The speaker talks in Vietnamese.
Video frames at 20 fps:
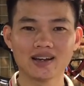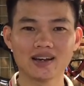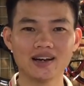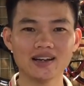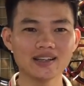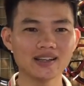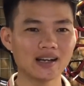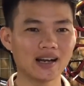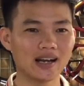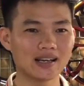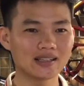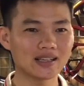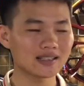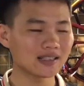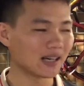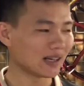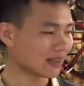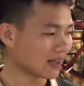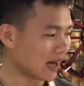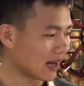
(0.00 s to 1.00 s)
ấy thì à,
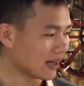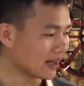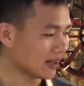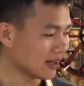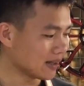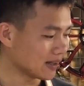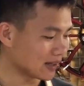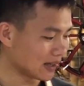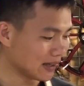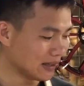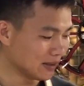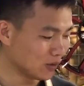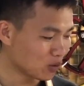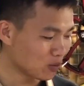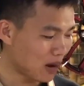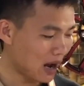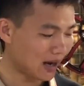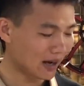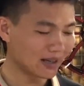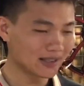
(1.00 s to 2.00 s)
chắc chắn cái, cái cái
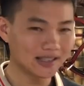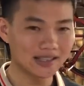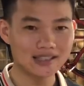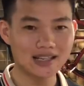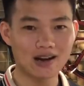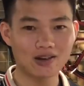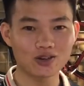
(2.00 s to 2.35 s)
nút bảng này sẽ